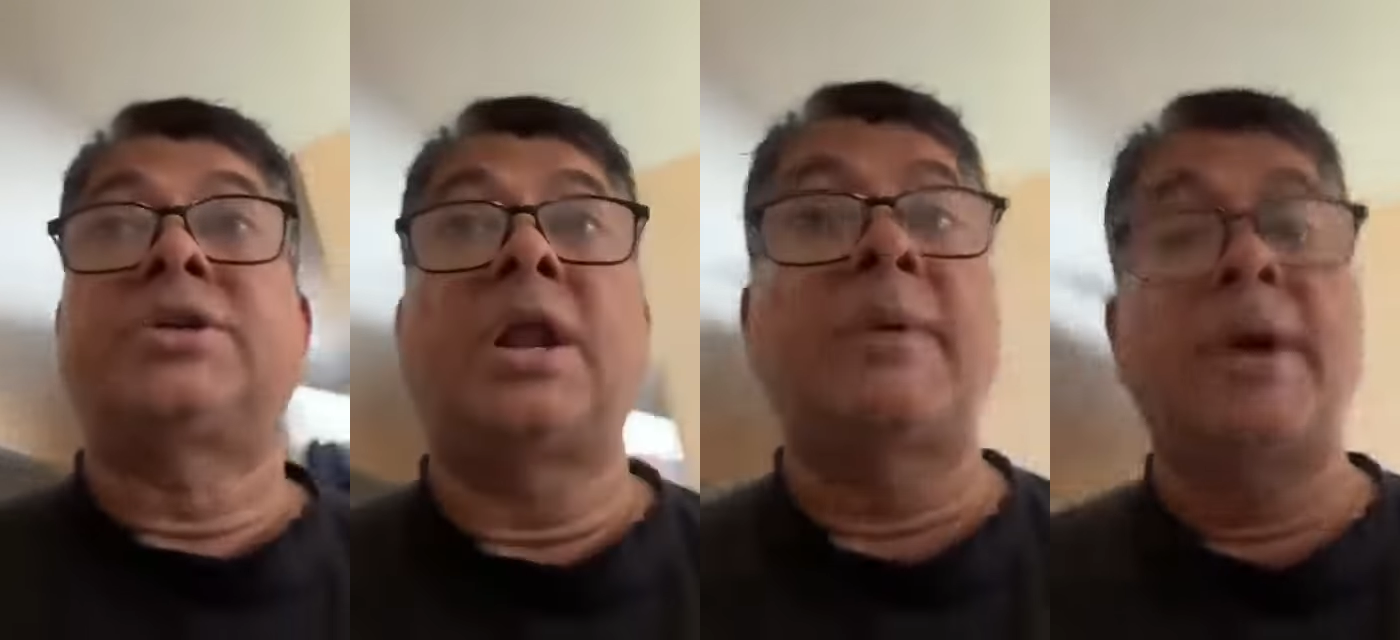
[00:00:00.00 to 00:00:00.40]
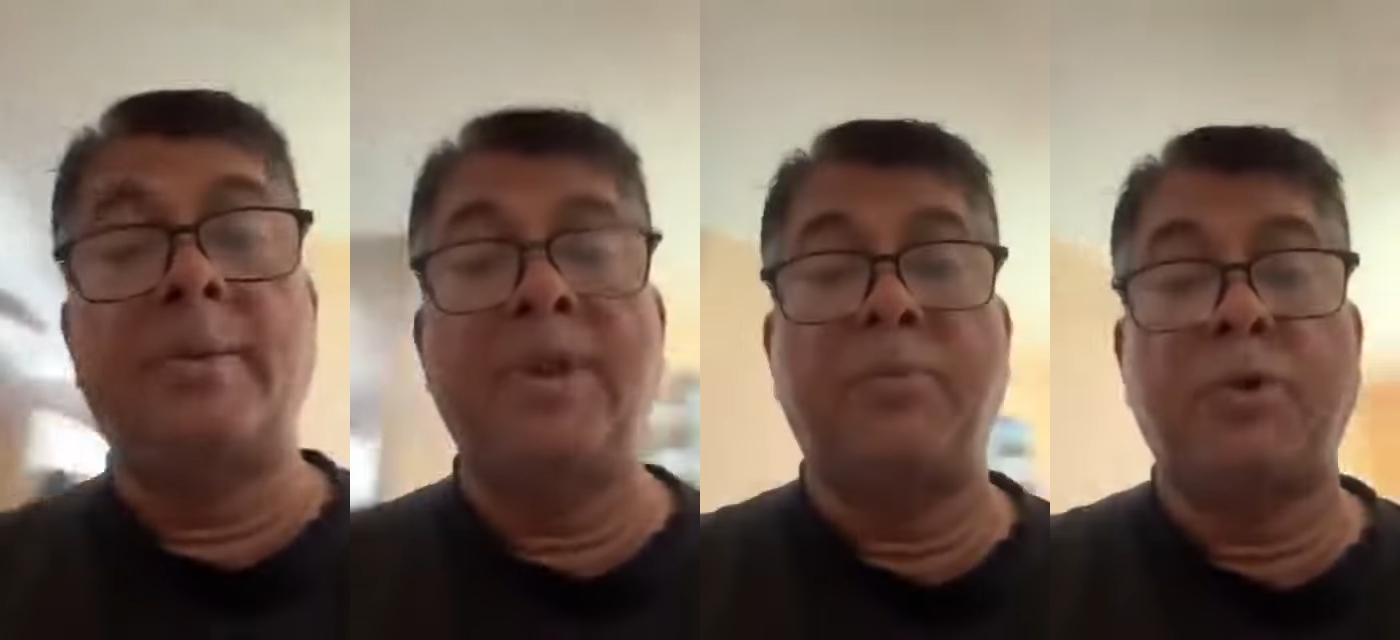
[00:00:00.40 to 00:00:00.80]

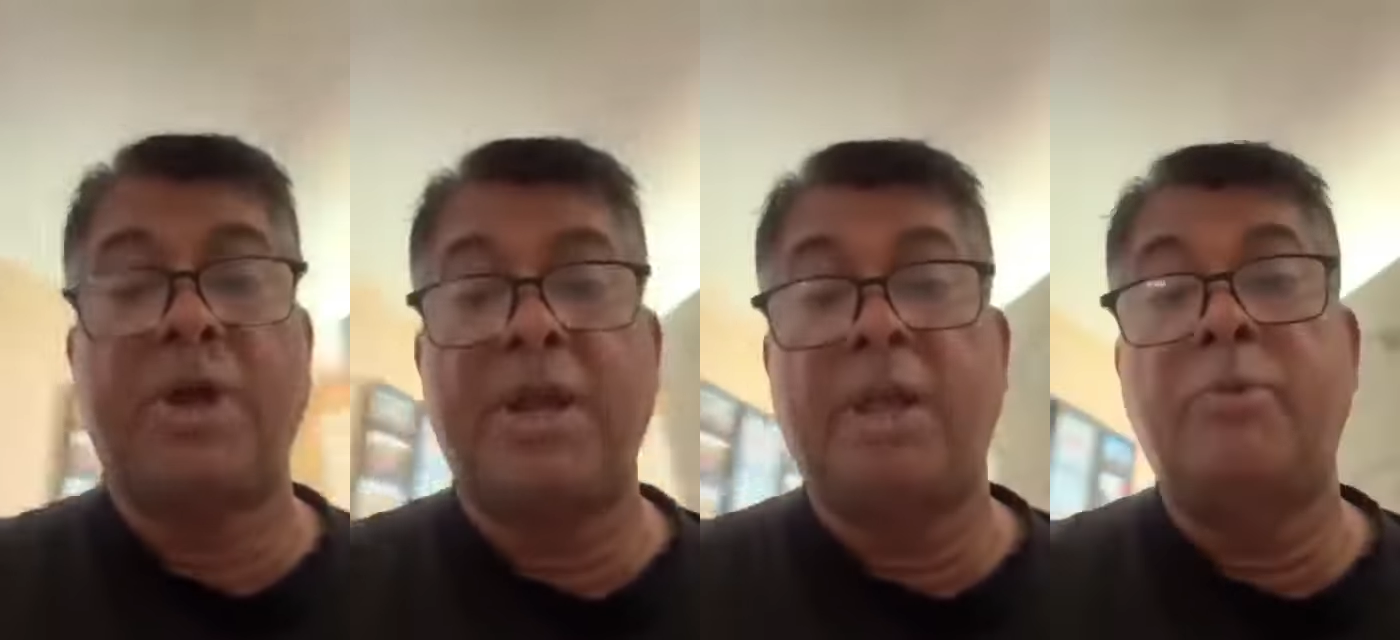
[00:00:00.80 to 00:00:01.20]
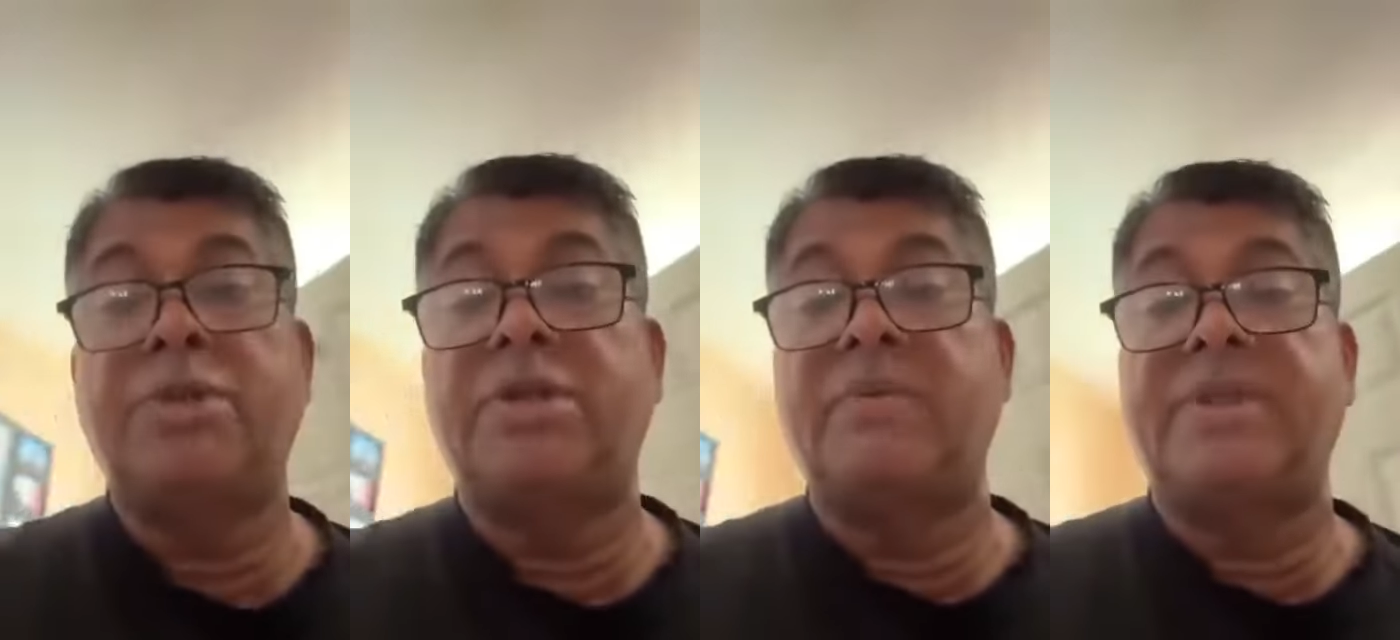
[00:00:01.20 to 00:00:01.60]
সেনাবাহিনী প্রধান এই
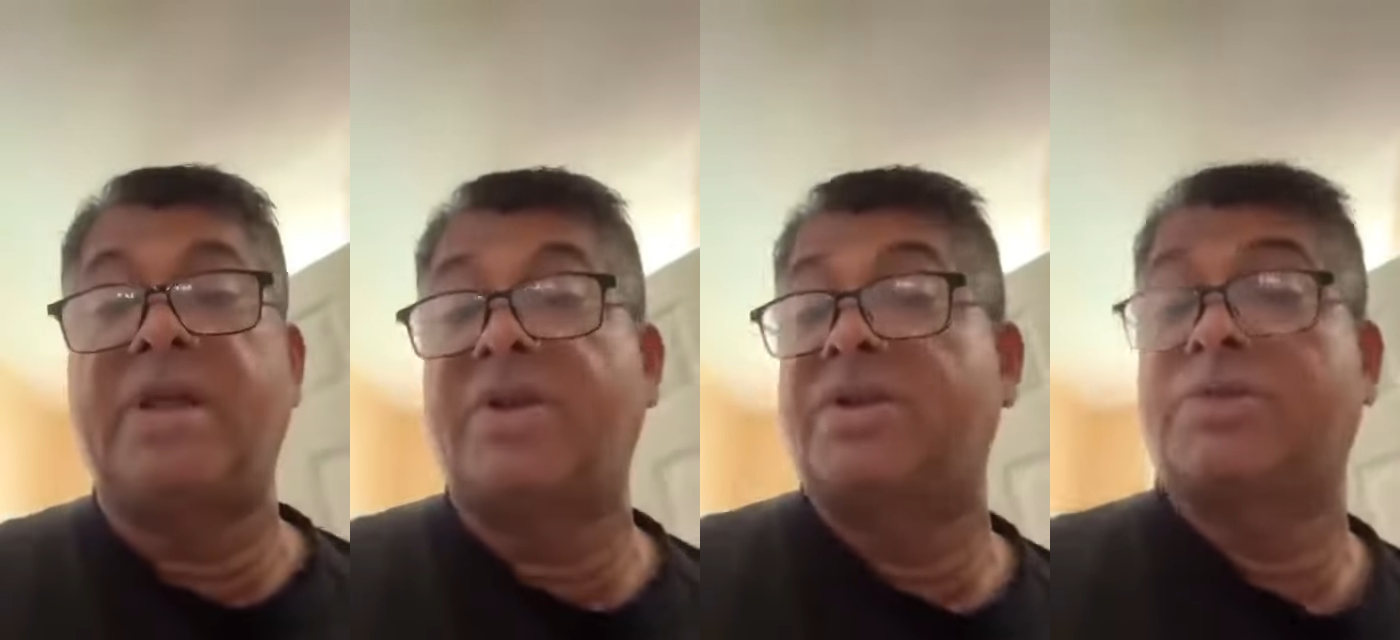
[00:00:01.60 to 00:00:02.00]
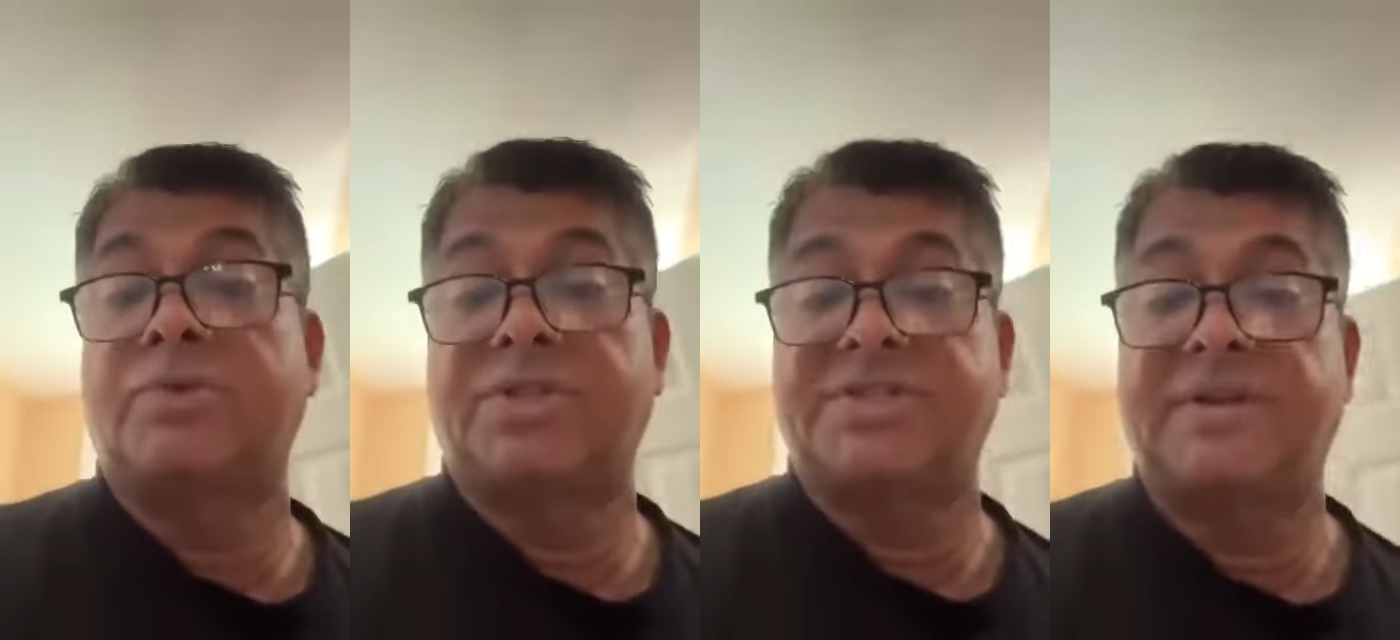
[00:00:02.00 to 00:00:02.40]
মুহূর্তে টিভিতে অ্যাড্রেস
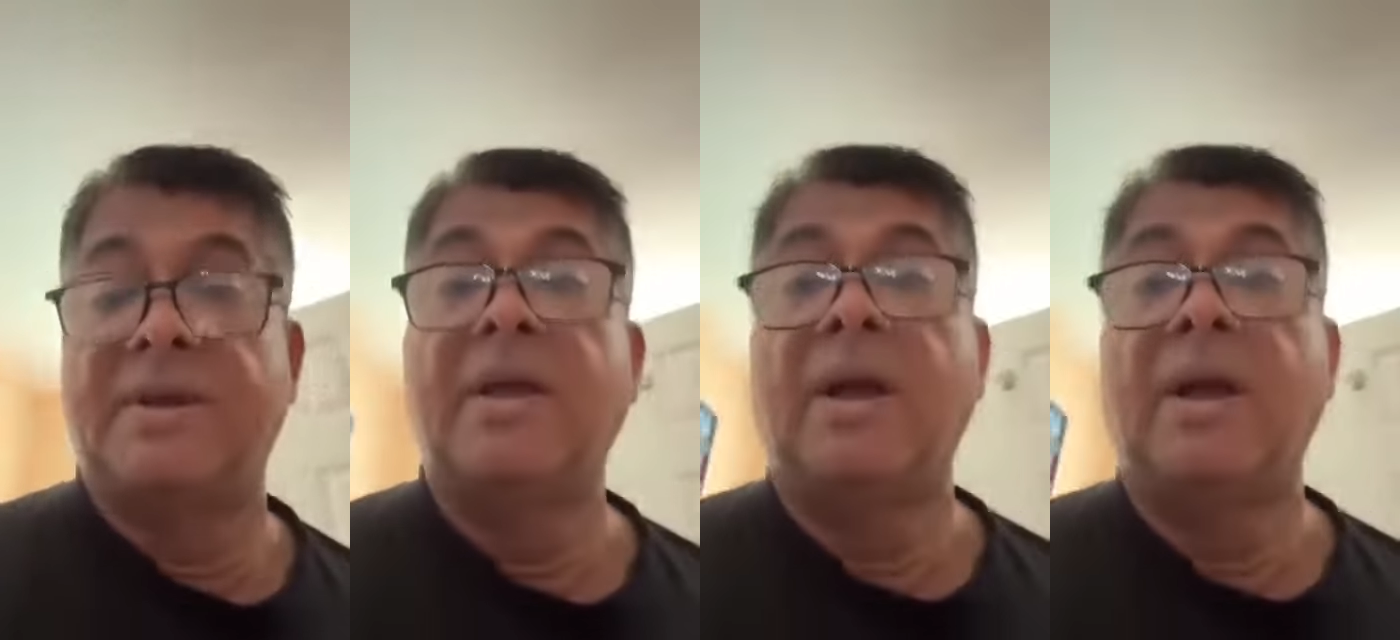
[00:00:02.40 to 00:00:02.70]
করতেছেন